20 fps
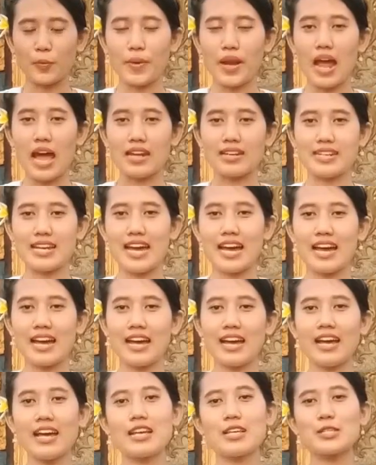
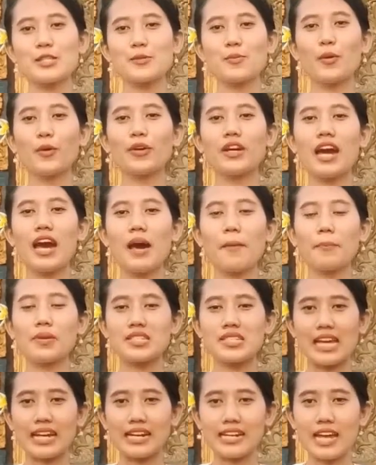berada, semoga
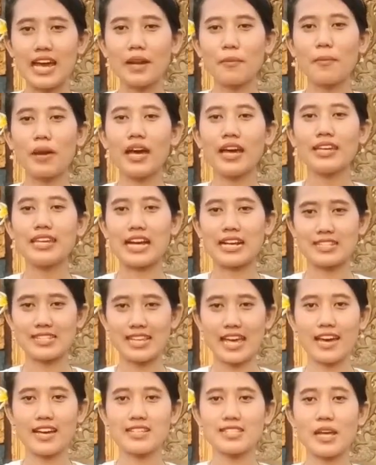pesan dharma yang
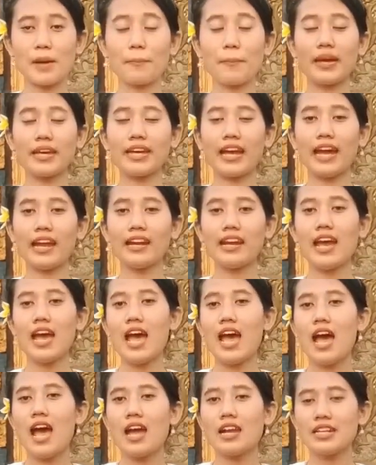saya sampaikan
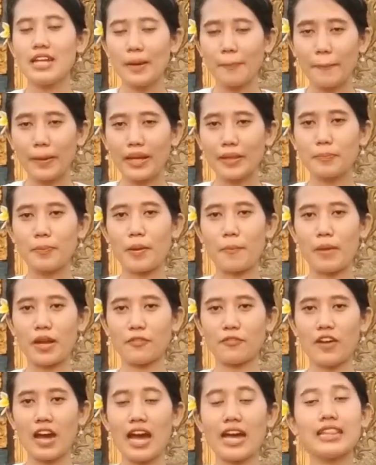dapat
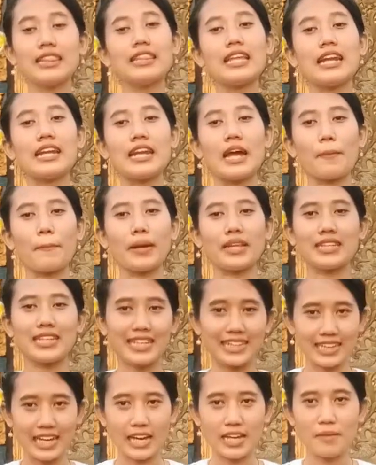bermanfaat dan dapat
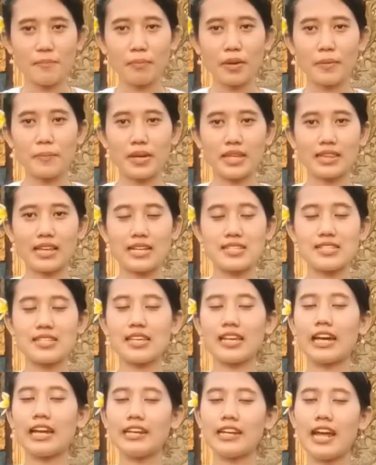kita
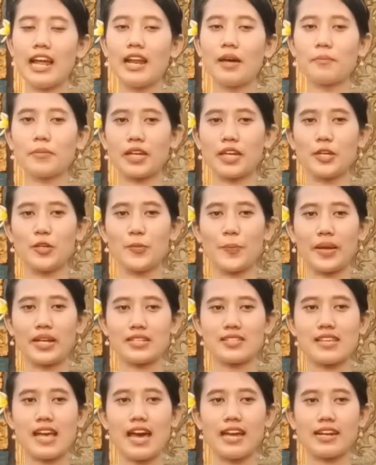implementasikan dalam kehidupan
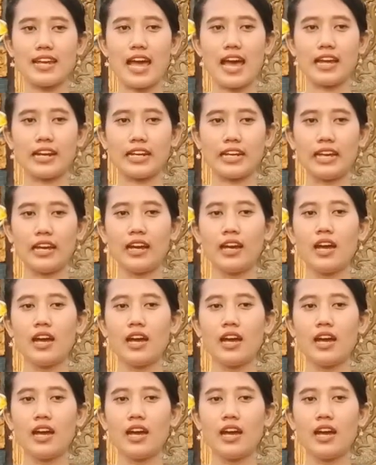sehari-hari